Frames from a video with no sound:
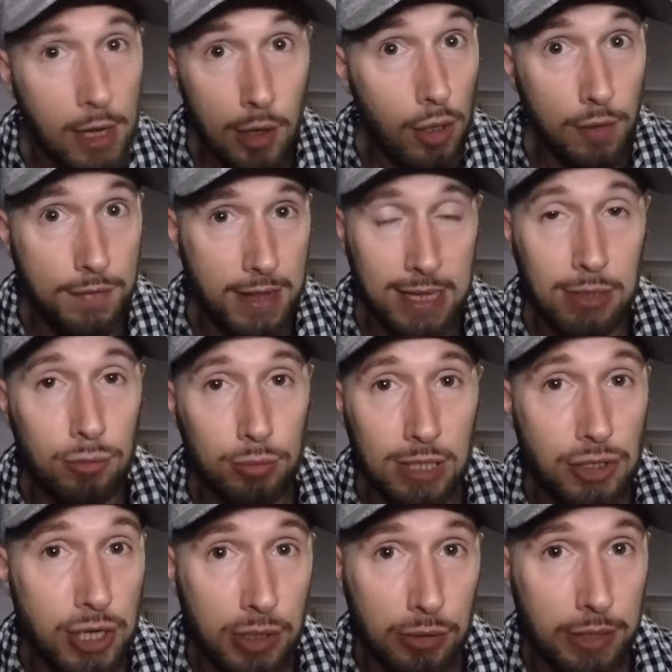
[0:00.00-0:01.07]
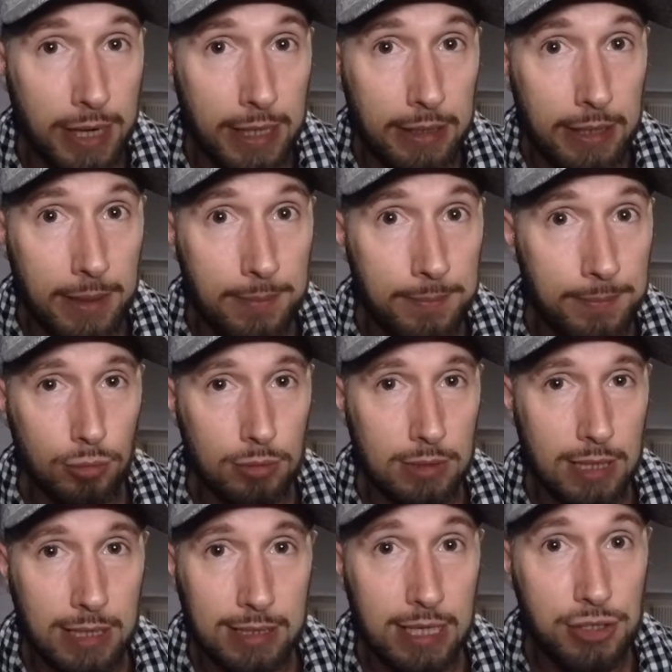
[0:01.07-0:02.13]
L'ho fatta tutta a 130,
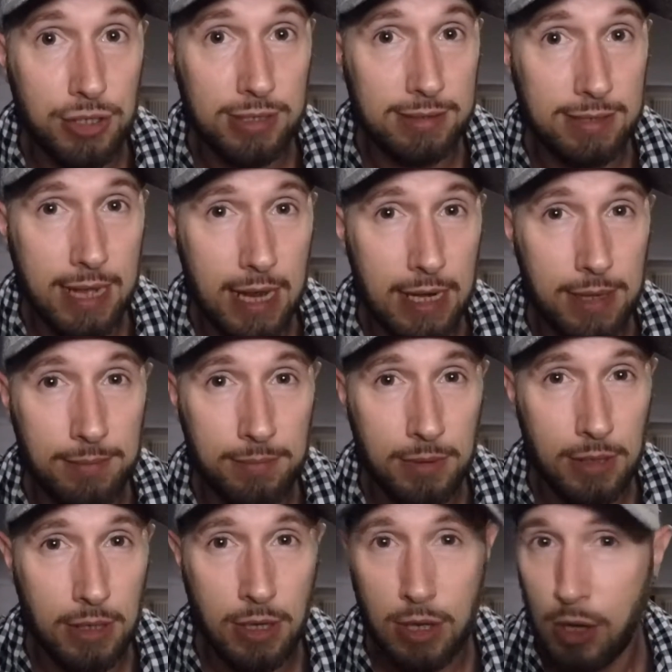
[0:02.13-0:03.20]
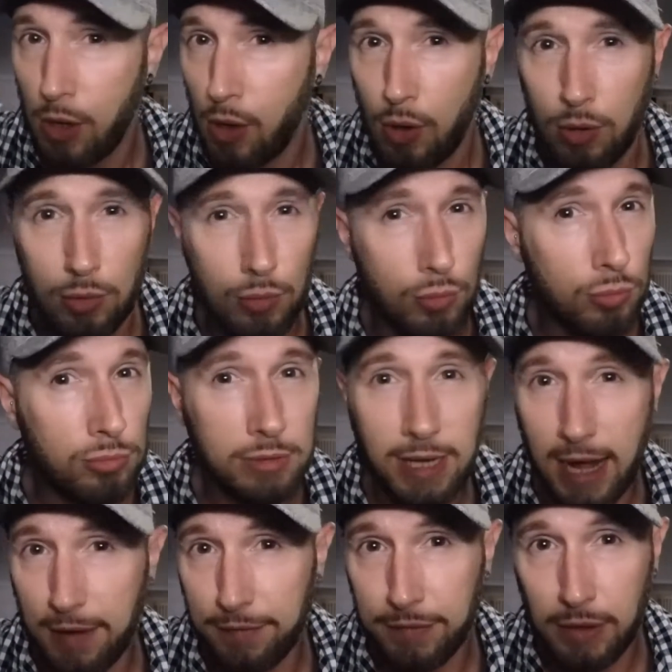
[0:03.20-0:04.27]
tutta la tangenziale. Un
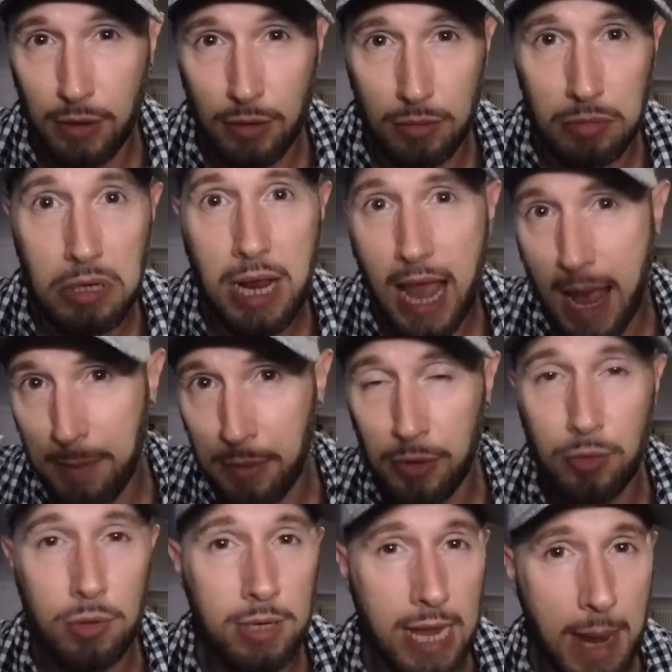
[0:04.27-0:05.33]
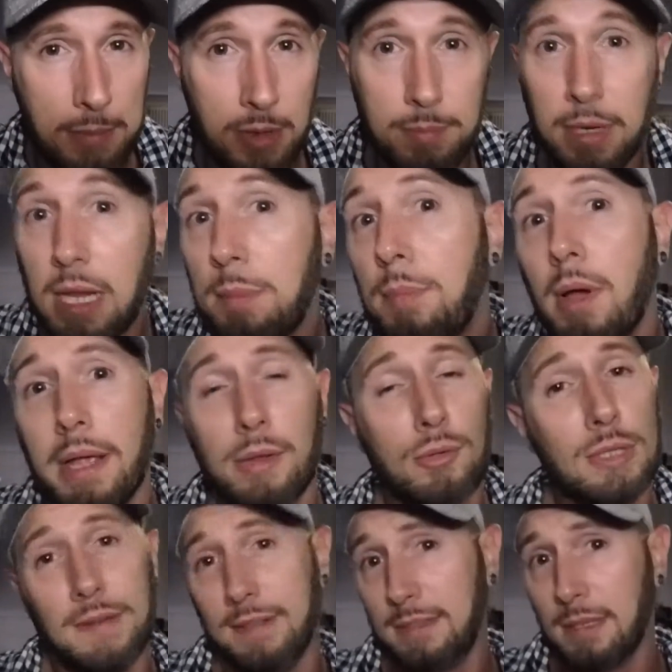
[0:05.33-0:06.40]
traffico, camion, non camion, perché poi tu
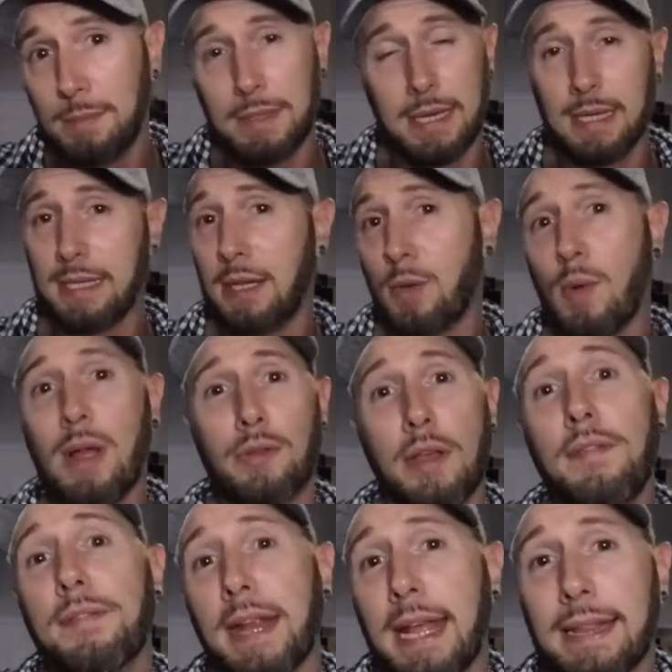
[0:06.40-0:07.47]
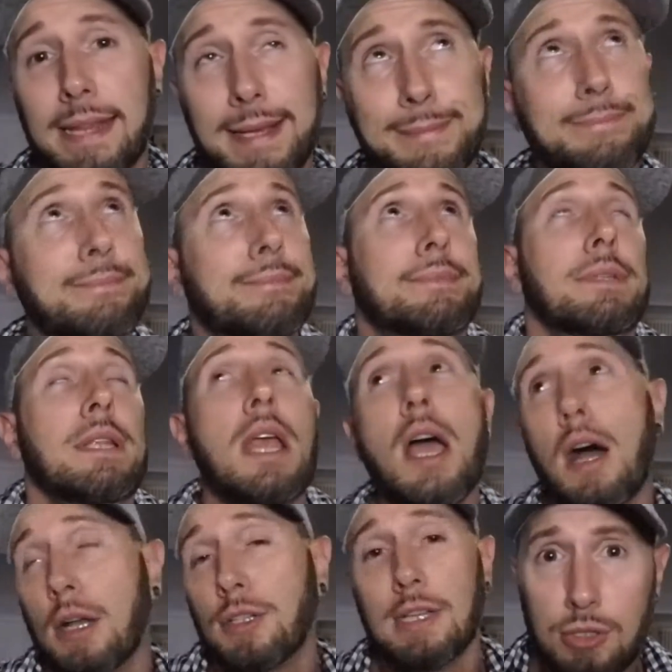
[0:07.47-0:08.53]
devi sapere che quando è fretta,
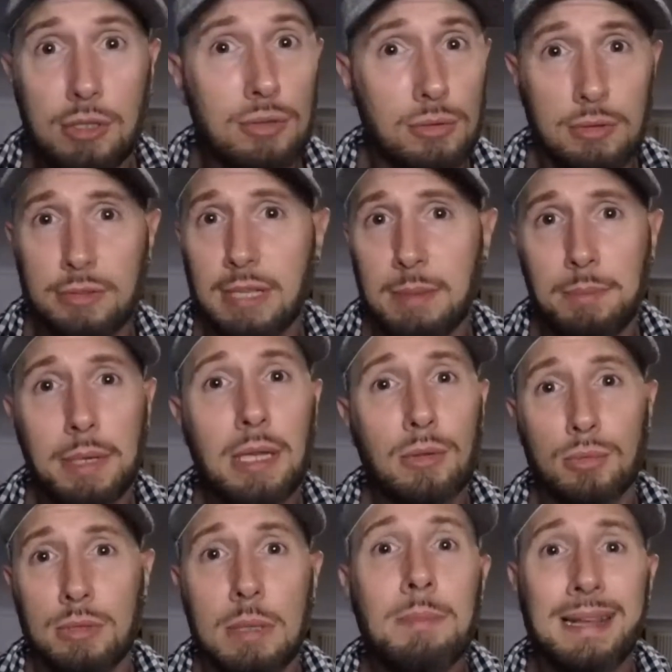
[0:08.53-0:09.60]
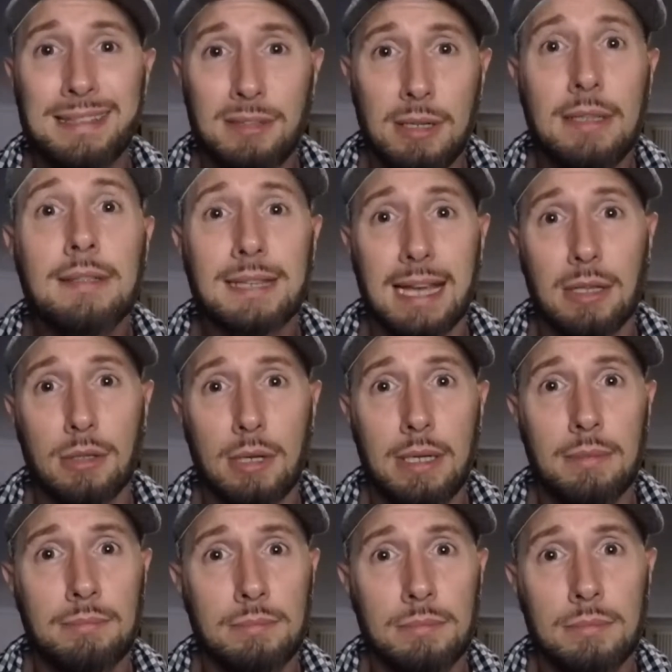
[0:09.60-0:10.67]
no, cioè, ci sono sempre tutti in mezzo alle scatole.
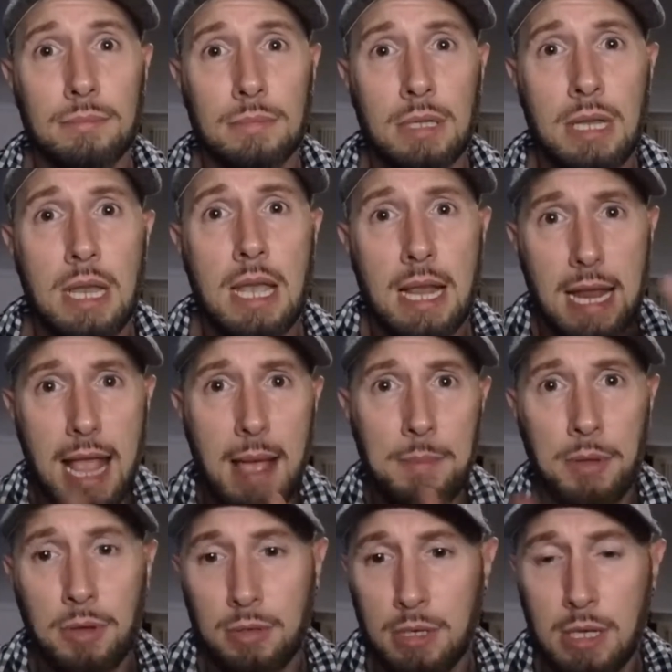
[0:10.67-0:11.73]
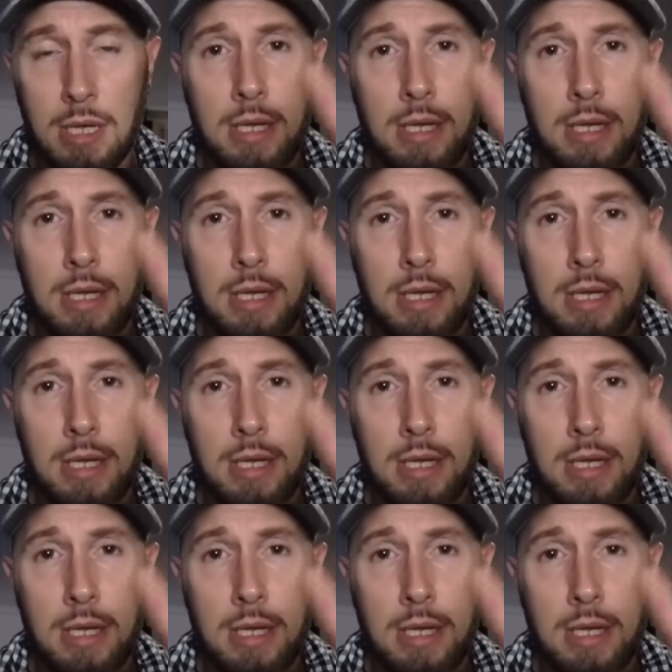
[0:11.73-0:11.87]
Camion,